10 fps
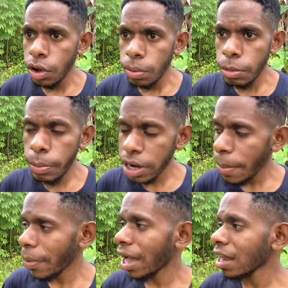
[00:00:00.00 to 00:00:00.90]

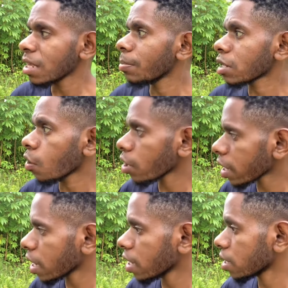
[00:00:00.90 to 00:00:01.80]
beberapa kali
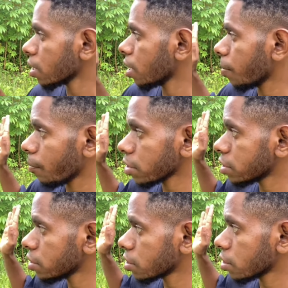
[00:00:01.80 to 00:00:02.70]
menoleh ke
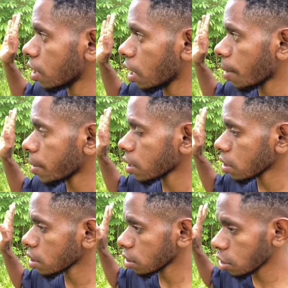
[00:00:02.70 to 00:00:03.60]
masjid uh, apa
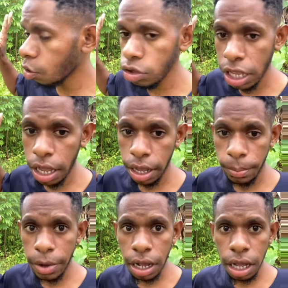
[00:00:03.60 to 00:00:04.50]
ke kota
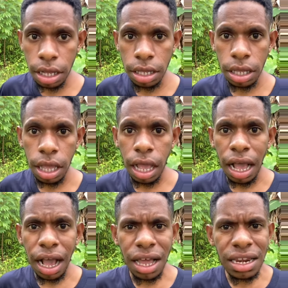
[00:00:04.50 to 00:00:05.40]
Mekah
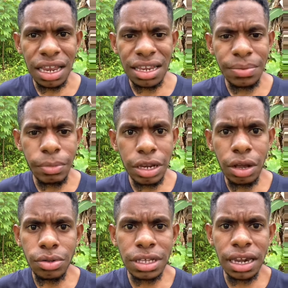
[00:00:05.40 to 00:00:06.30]
karena
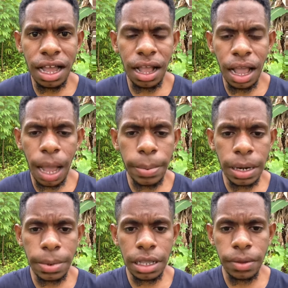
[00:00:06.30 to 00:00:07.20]
beliau tidak apa
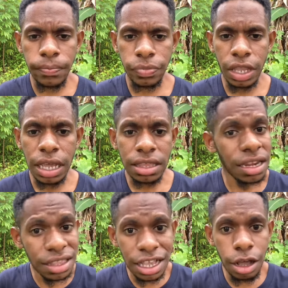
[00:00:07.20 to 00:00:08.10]
namanya
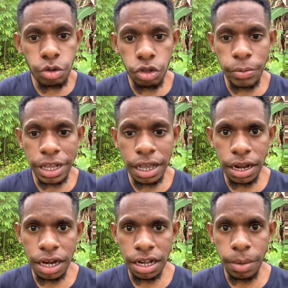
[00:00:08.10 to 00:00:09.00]
tidak tega untuk
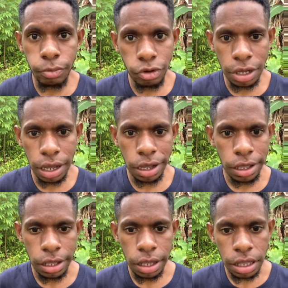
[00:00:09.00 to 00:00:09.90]
meninggalkan kampungnya
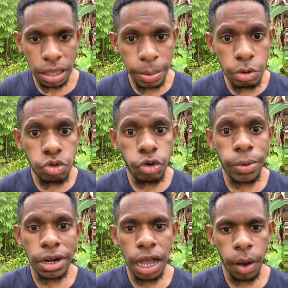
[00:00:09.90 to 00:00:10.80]
tapi untuk
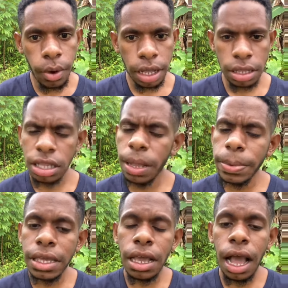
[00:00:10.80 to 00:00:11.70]
berdakwah. Tetapi
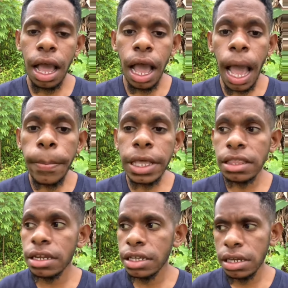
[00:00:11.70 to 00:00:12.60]
apa yang
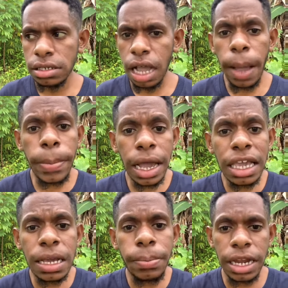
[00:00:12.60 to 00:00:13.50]
terjadi? Apa
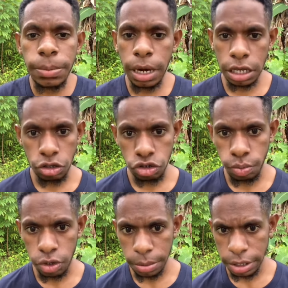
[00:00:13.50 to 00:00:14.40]
hikmah di balik itu
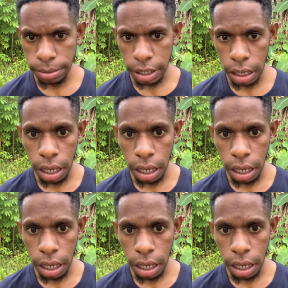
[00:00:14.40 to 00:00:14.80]
semua teman-teman?